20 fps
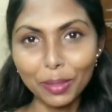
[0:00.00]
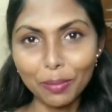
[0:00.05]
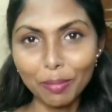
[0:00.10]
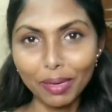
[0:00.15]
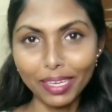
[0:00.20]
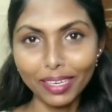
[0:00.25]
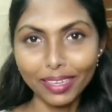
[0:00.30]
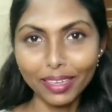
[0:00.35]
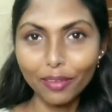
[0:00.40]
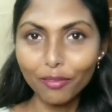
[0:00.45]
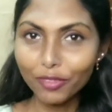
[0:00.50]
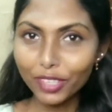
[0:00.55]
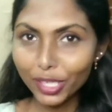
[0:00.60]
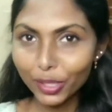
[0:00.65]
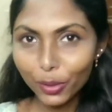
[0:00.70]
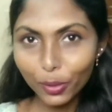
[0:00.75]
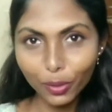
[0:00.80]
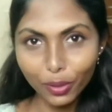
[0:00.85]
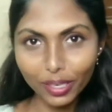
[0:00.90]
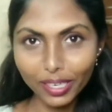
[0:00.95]
பாருங்கள்
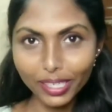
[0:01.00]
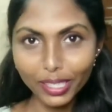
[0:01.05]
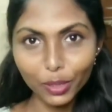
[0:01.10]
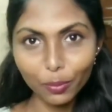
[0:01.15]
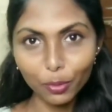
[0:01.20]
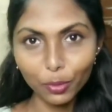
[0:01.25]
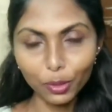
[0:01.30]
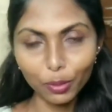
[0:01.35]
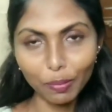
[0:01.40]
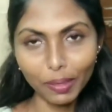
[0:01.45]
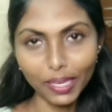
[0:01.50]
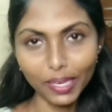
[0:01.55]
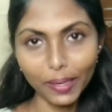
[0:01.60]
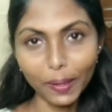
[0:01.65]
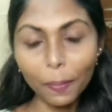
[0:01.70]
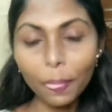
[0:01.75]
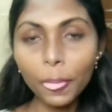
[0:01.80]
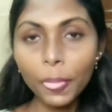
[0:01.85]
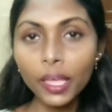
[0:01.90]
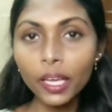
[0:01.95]
வீடியோலேயே எட்டு போட்டு பாருங்கள்
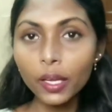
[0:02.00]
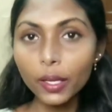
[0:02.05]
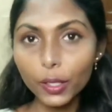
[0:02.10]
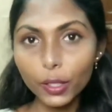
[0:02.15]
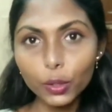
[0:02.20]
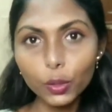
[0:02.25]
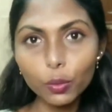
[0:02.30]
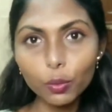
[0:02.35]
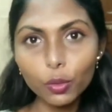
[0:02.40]
இதுவும்